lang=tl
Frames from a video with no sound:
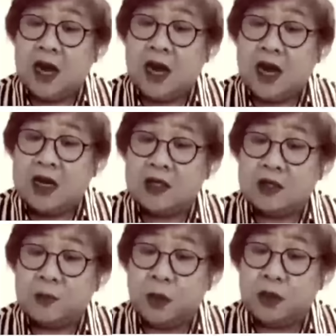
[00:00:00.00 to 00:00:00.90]
na ang
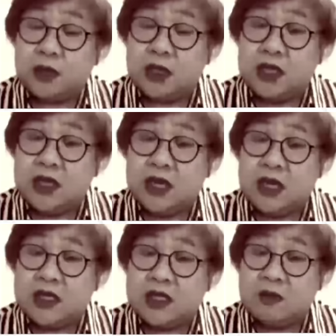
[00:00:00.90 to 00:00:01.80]

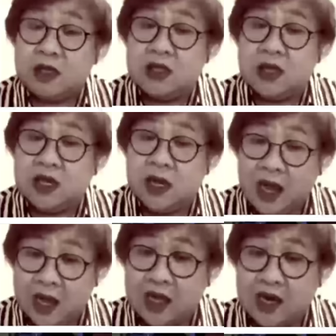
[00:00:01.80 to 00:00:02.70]
supposedly eh, si Mr.
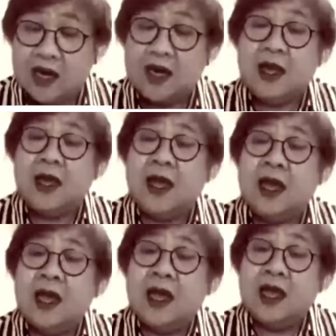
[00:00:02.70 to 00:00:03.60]
A ang i-
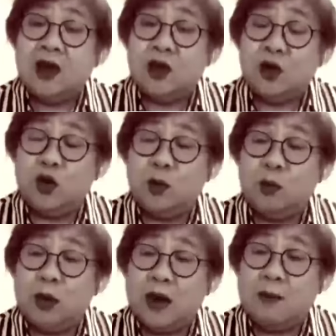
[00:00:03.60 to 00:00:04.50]

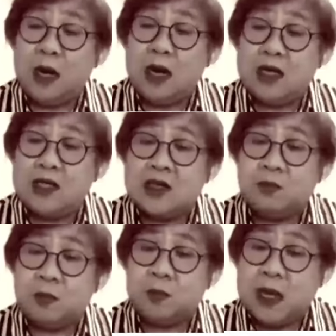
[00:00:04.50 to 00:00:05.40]
inunumbra bilang
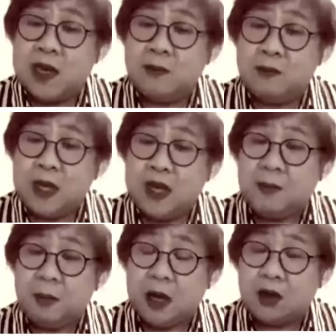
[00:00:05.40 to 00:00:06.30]
chief
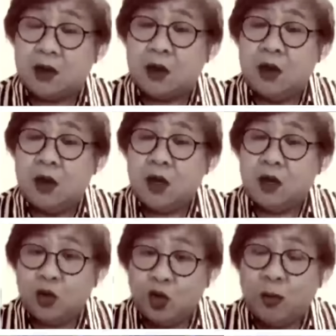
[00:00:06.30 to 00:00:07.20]
PNP pero
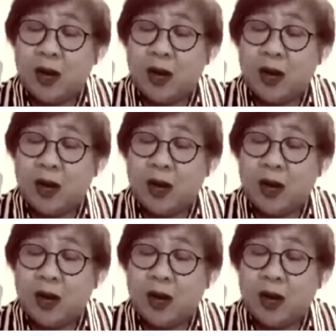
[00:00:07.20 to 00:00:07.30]
nung